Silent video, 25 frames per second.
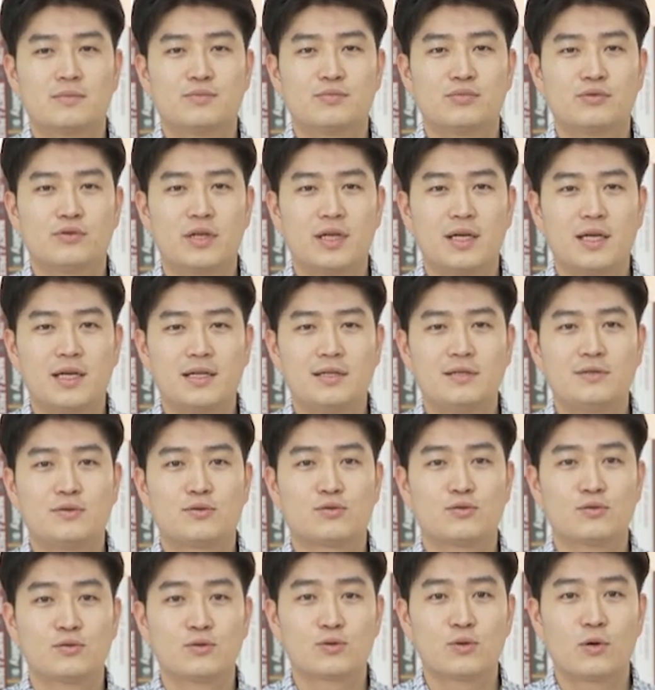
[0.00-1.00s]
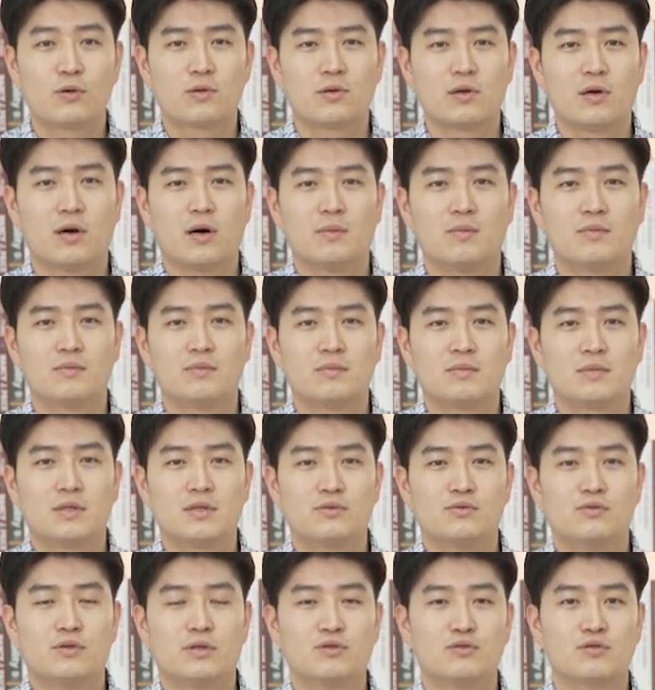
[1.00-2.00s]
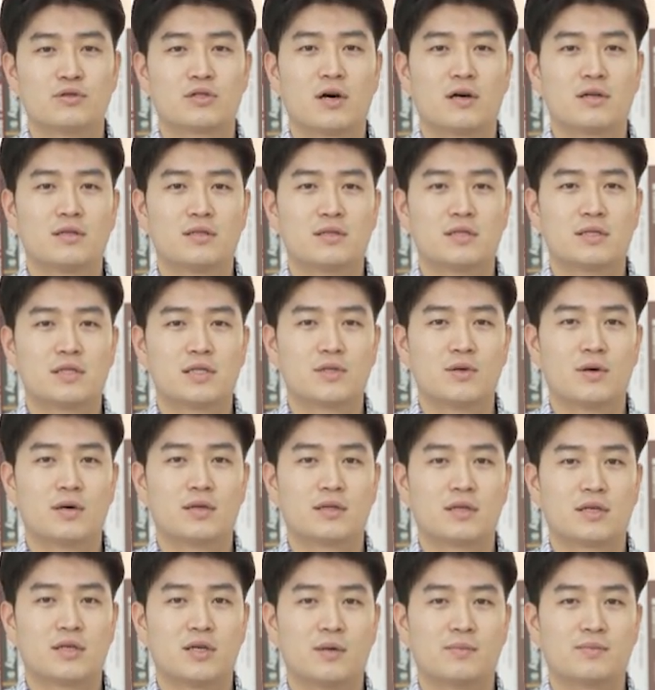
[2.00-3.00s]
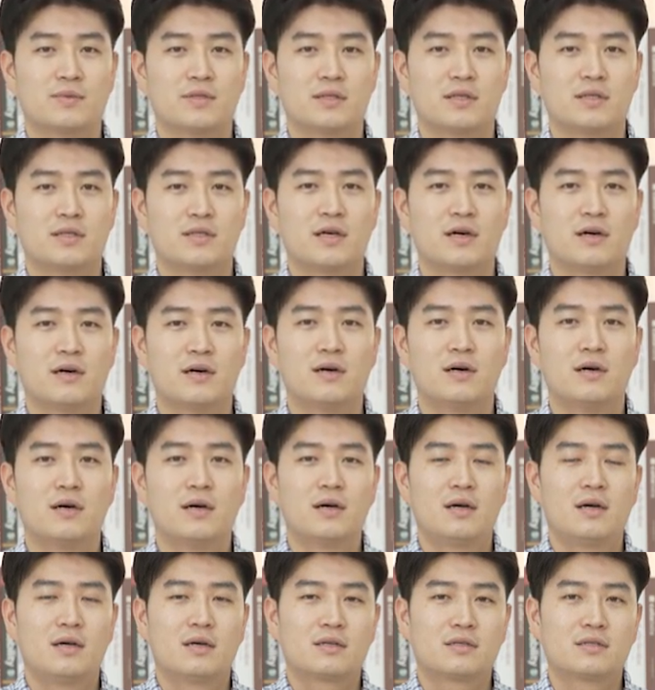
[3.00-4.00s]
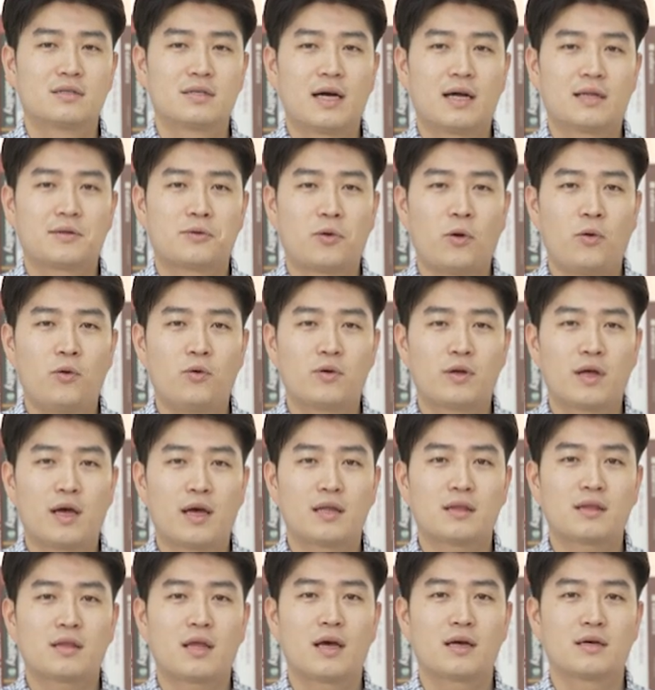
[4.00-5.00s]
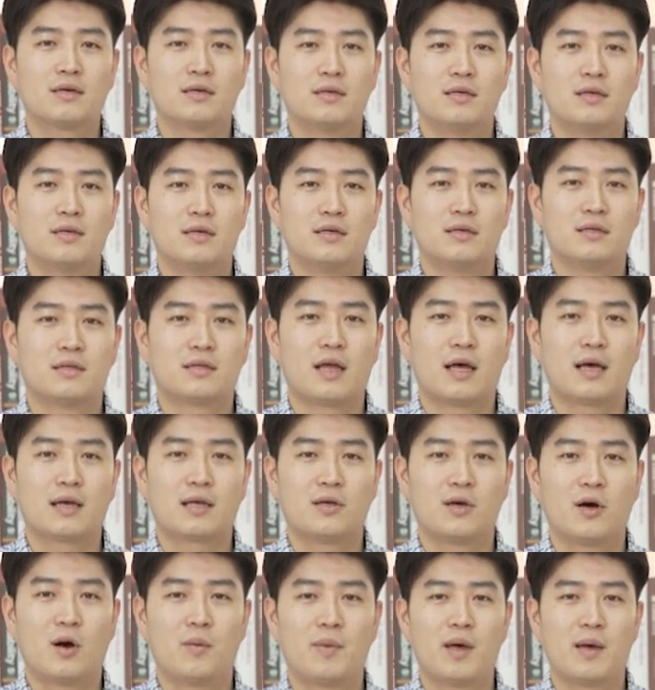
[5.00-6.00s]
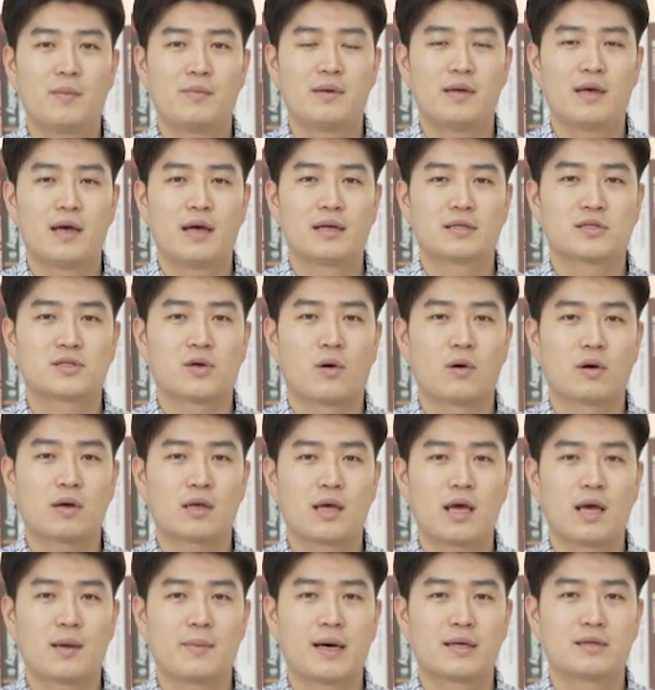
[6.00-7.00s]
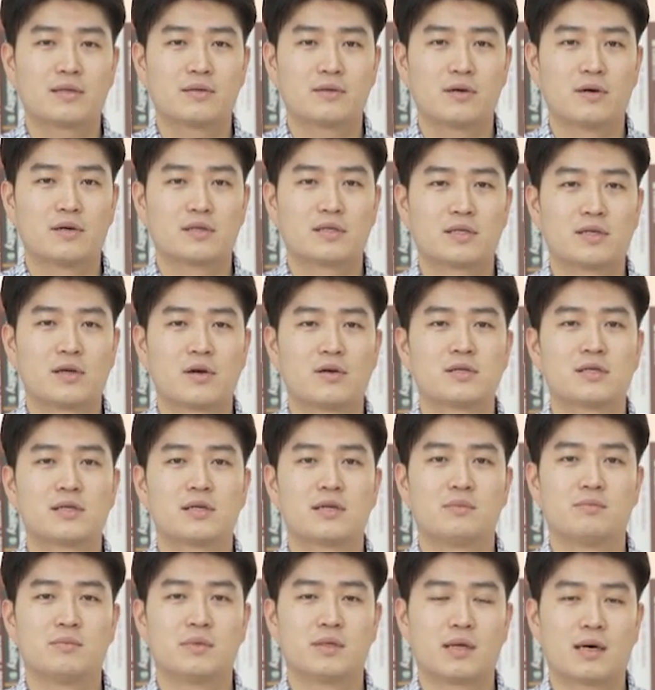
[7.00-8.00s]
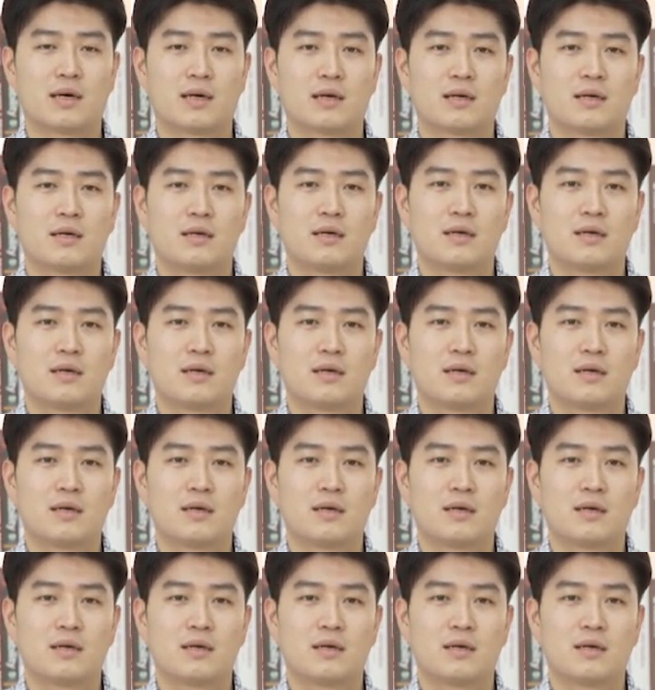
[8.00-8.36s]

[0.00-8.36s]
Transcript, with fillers: 뿌리인 중소기업, 우리 우선 지원 기업들은요, 그간 교육의 혜택을 대기업에 비해 적게 받은 것이 현실입니다.